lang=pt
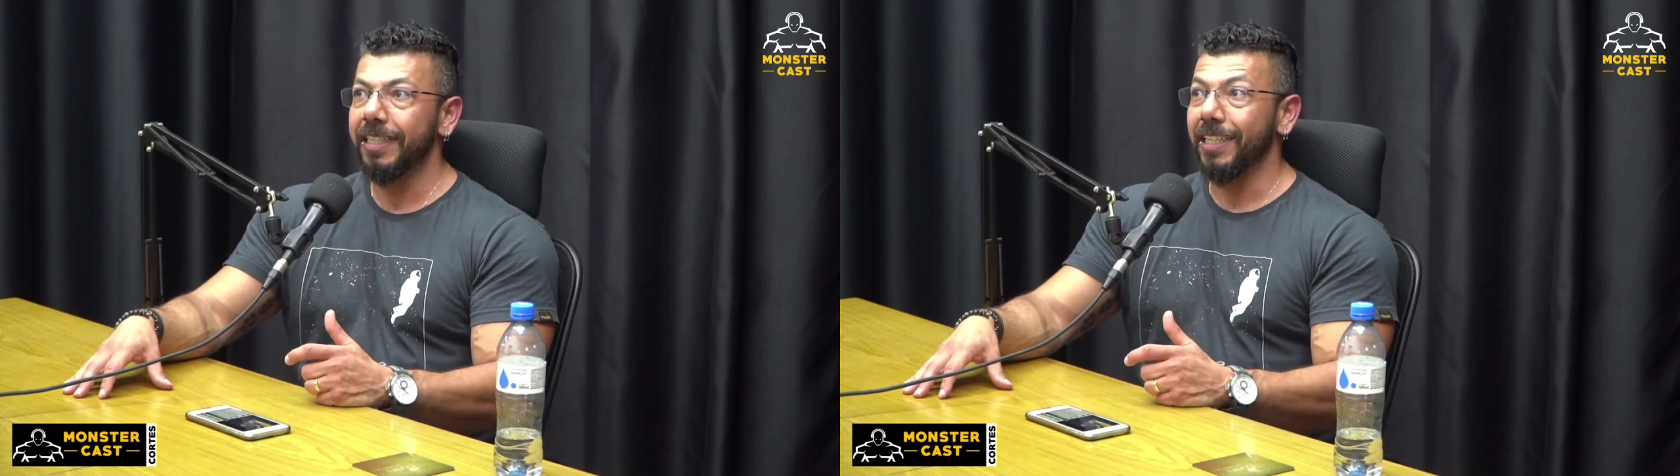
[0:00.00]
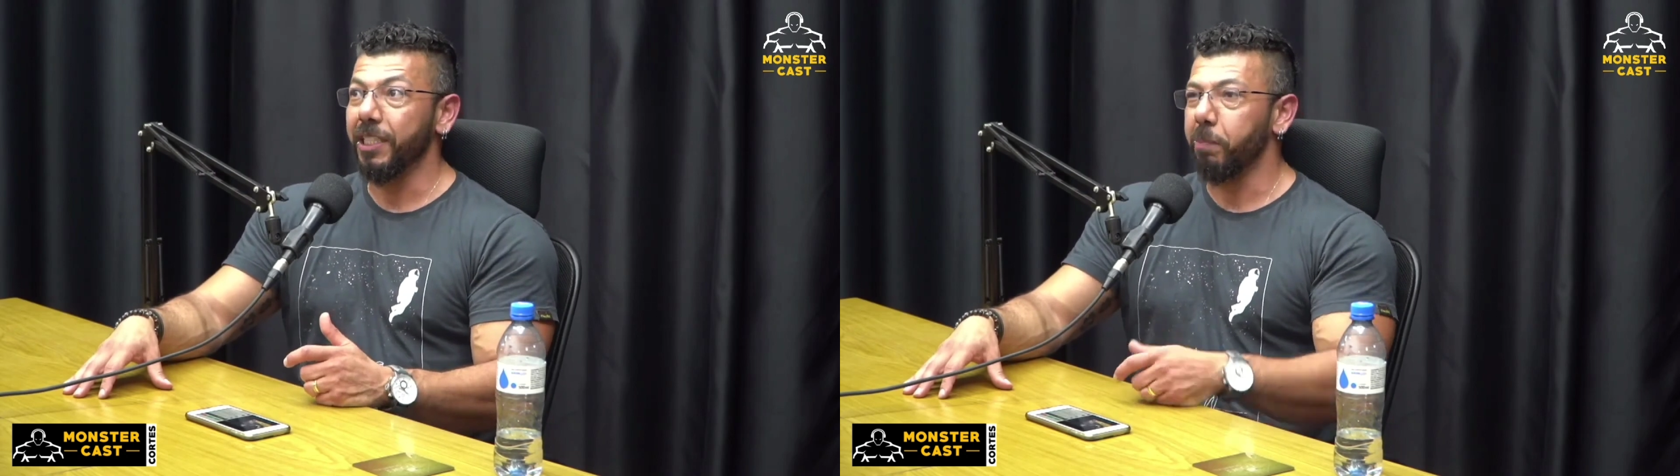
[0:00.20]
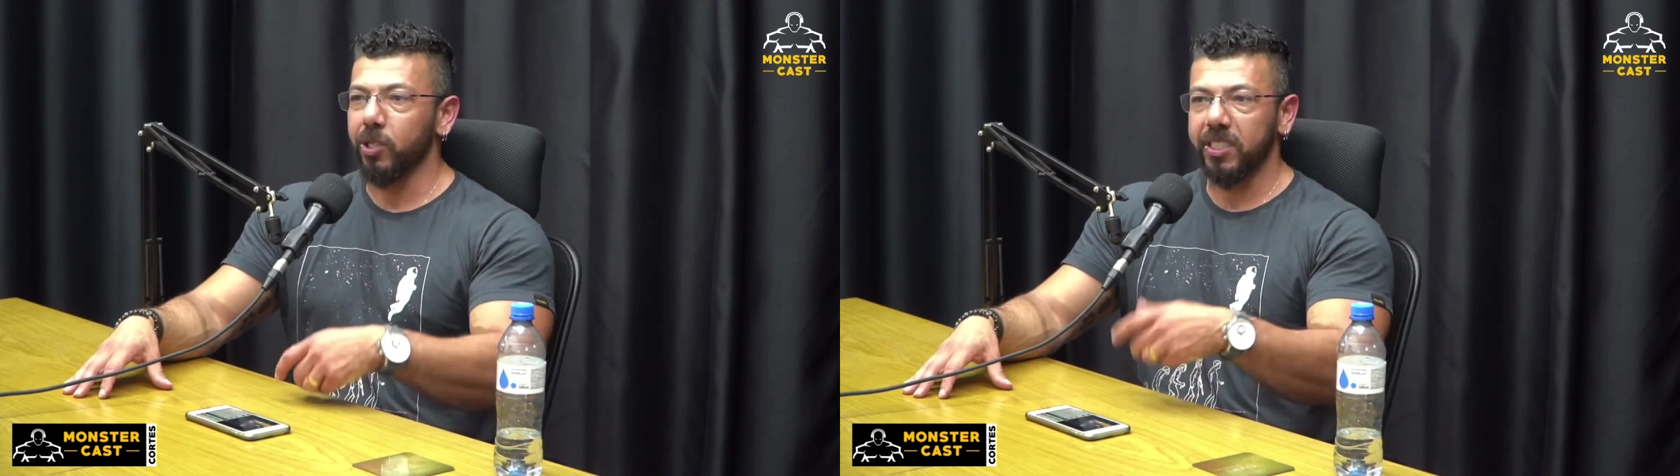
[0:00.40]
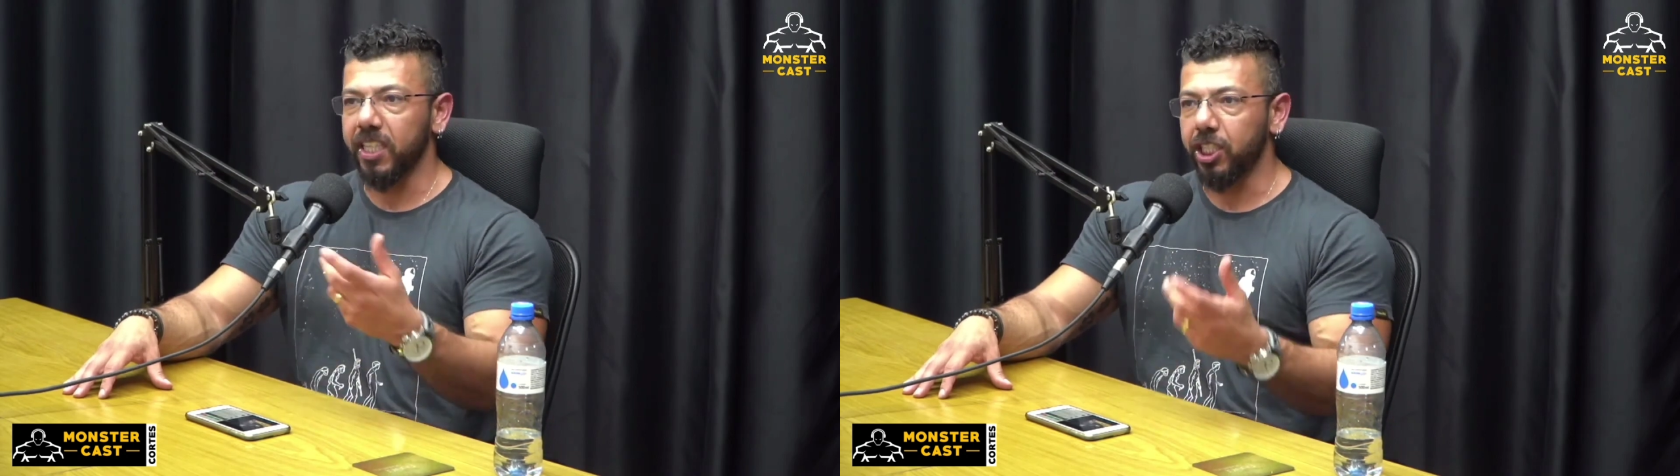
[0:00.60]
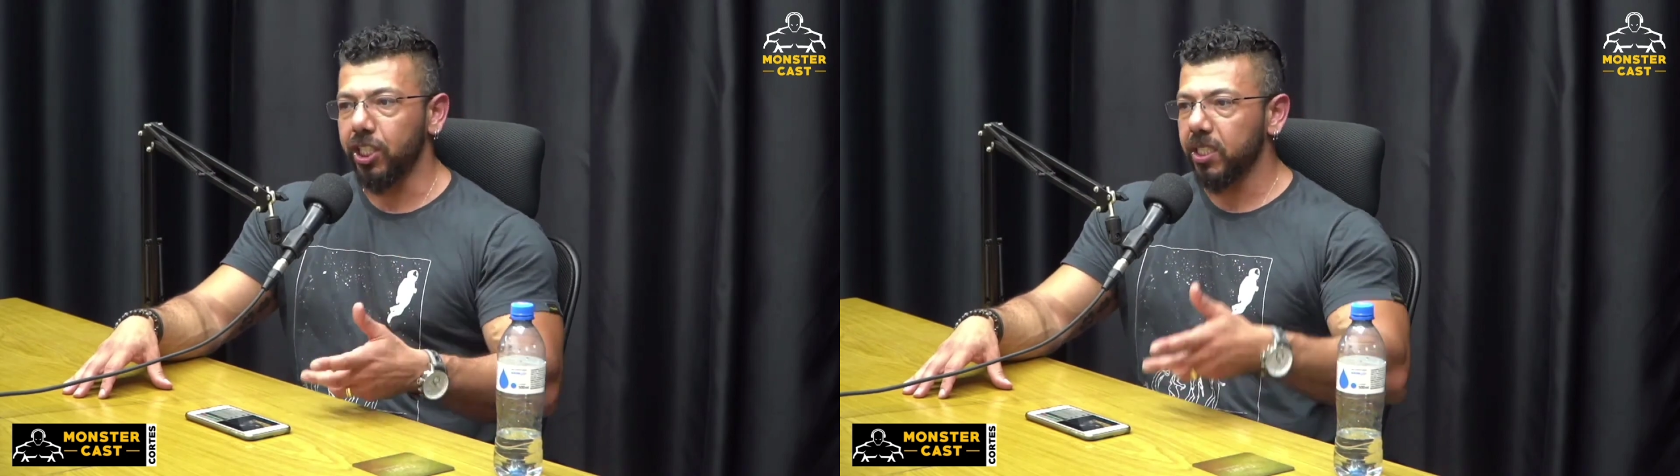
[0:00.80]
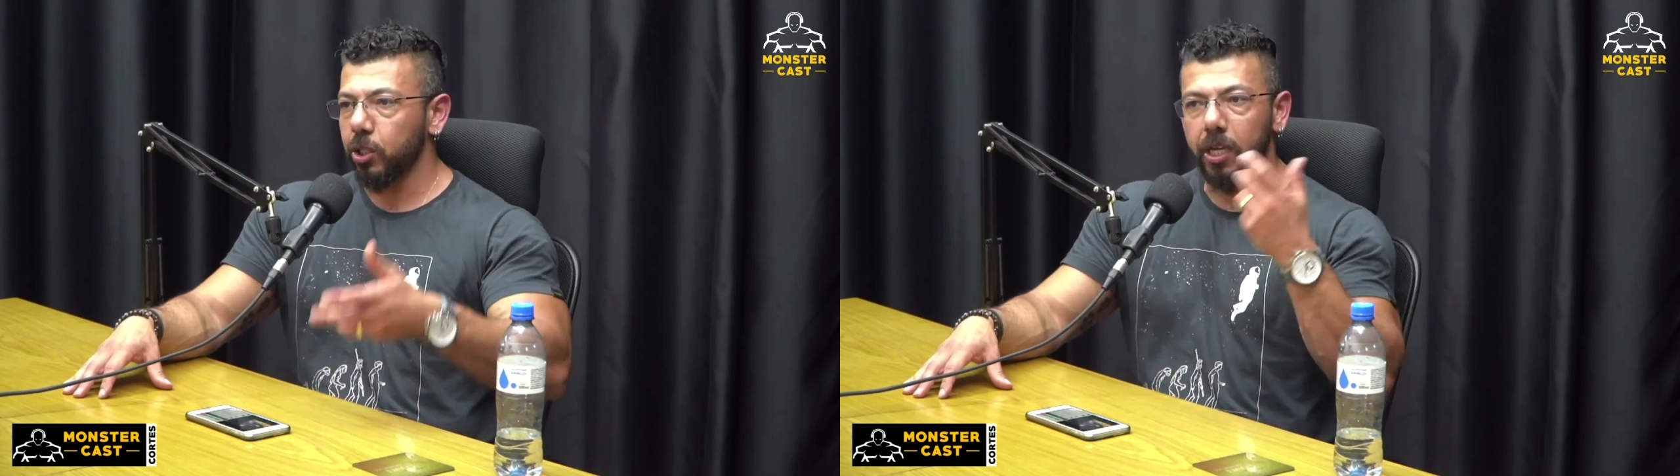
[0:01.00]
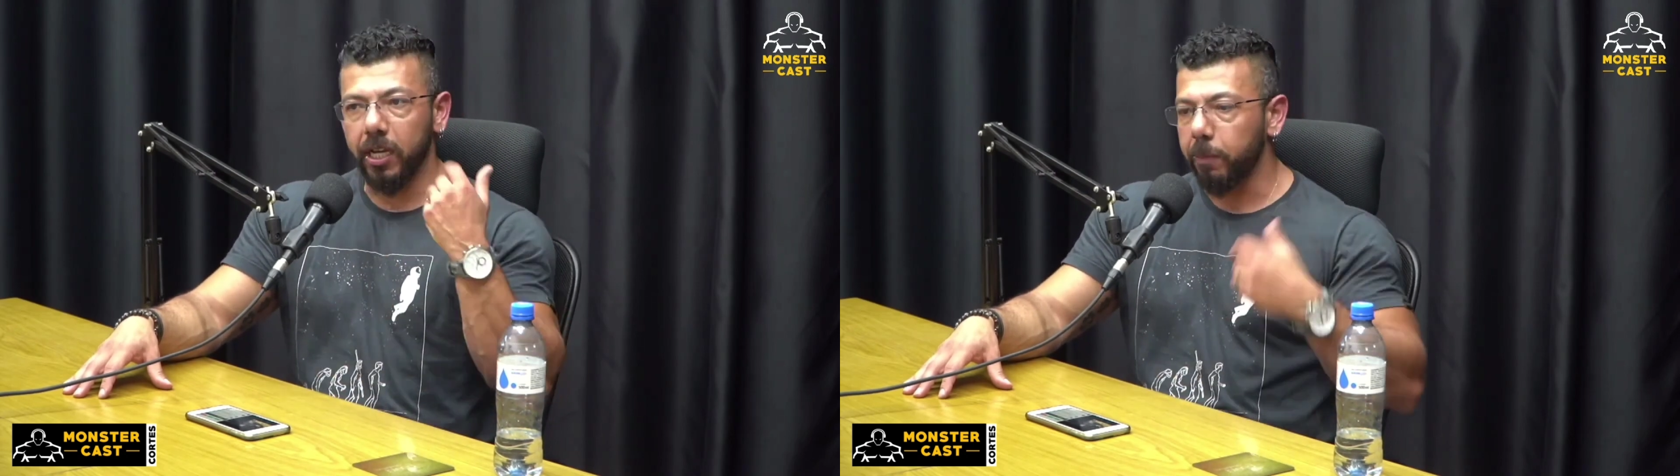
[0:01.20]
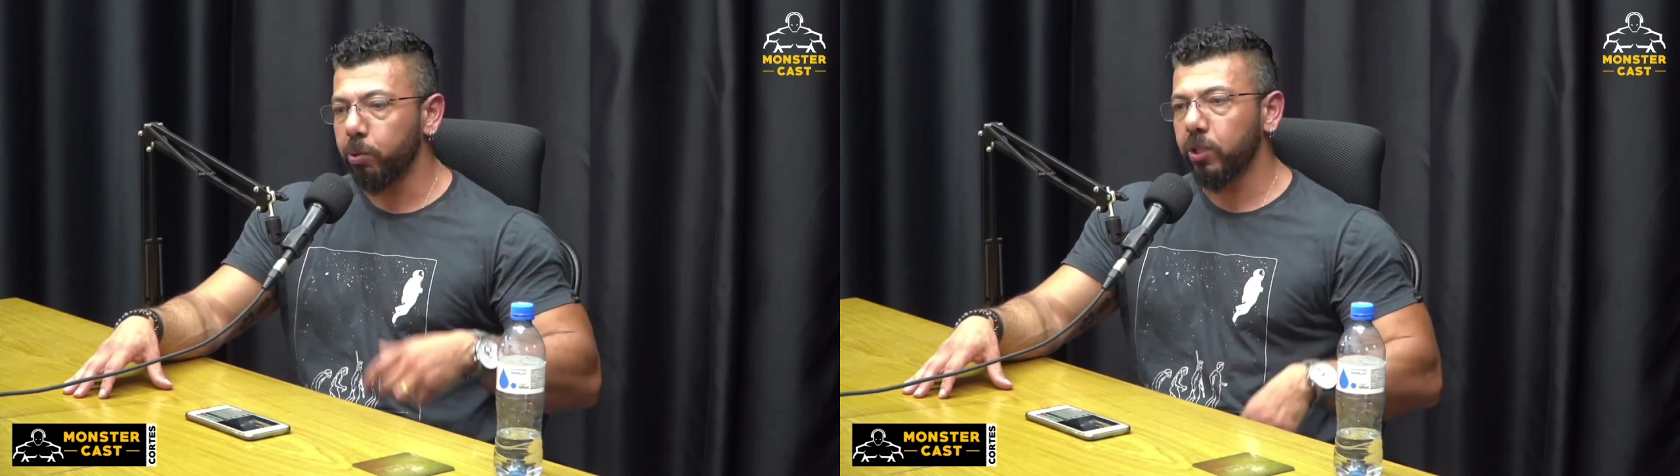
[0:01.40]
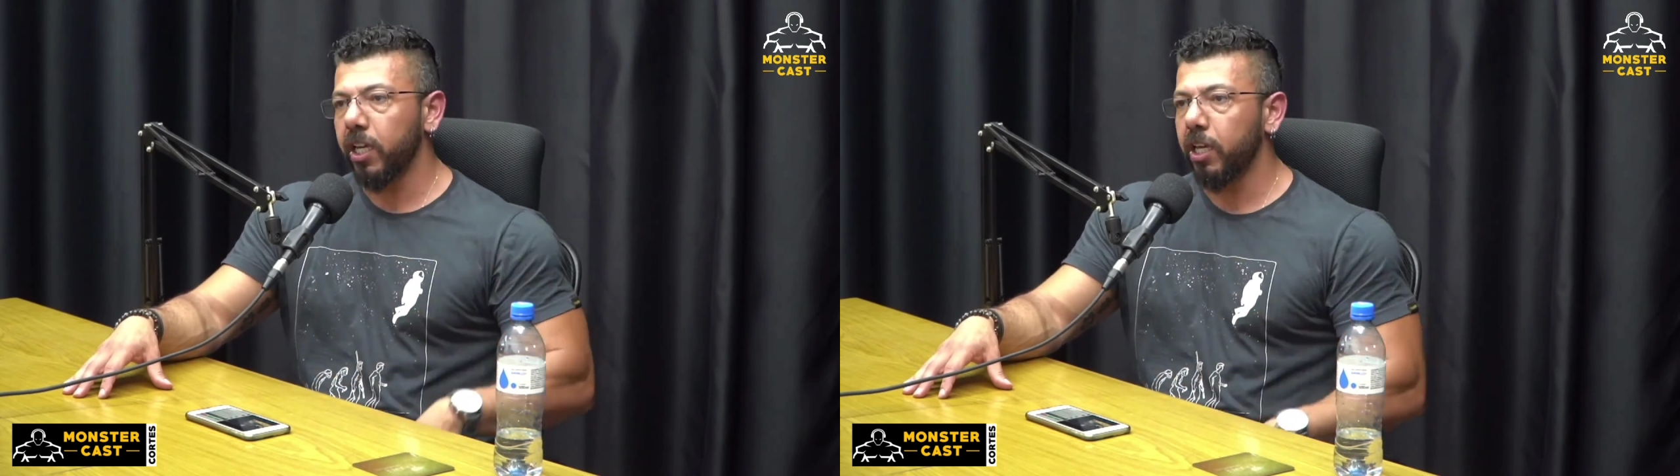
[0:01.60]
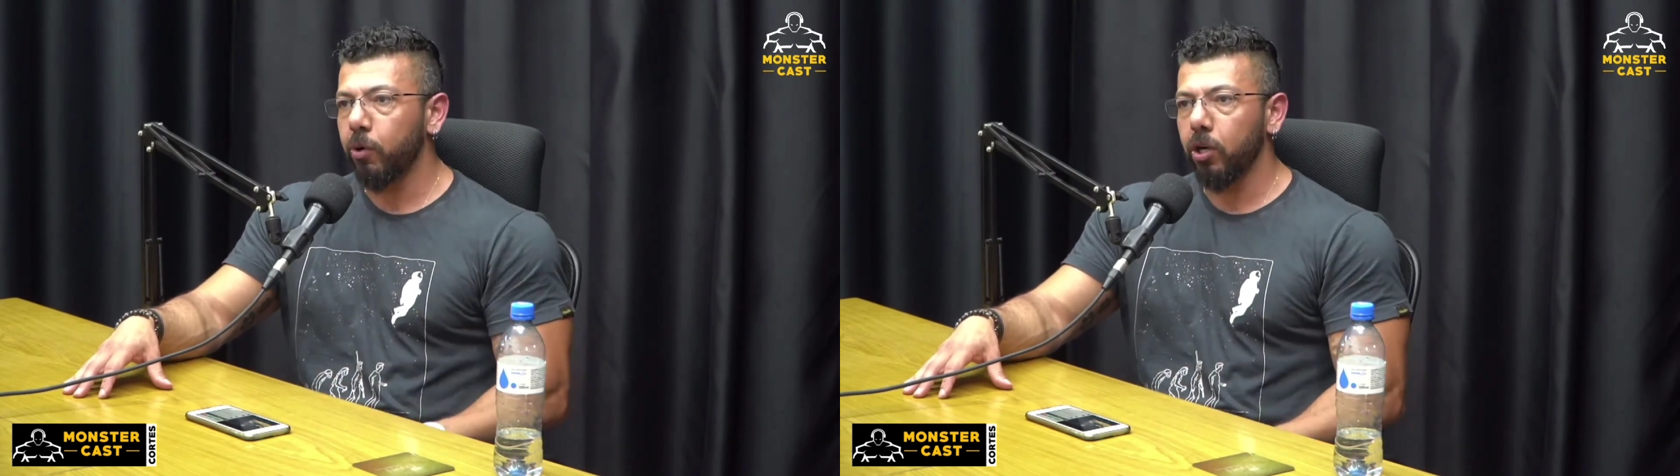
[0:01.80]
e depois que você tira, você tem aquele puta
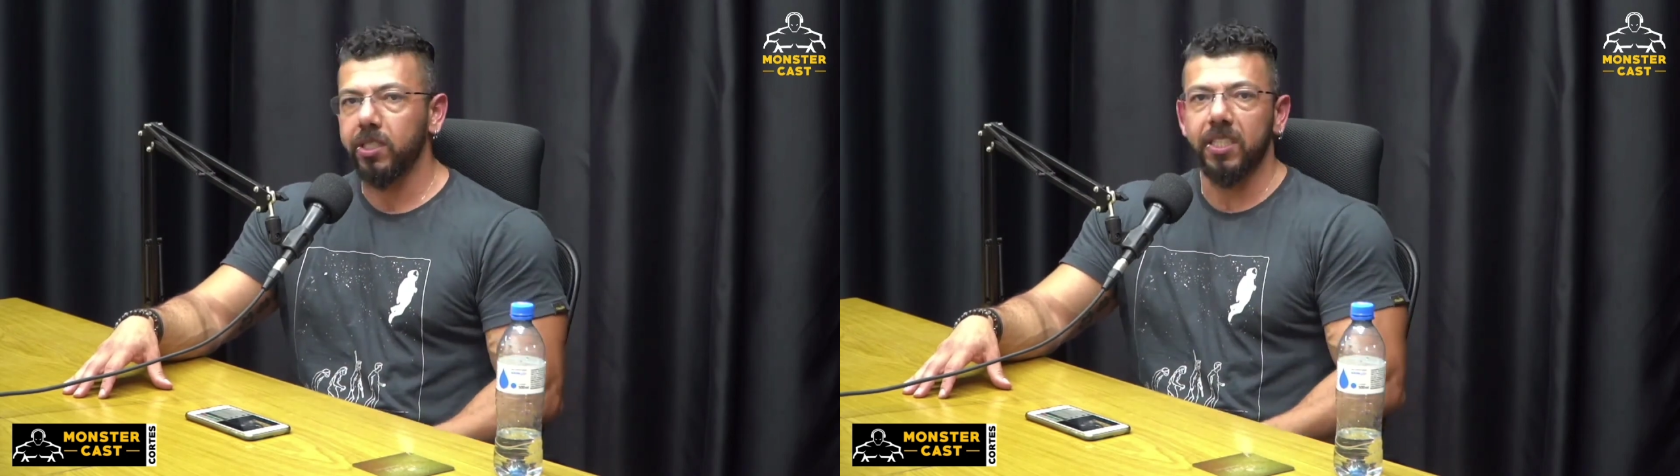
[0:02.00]
rebote,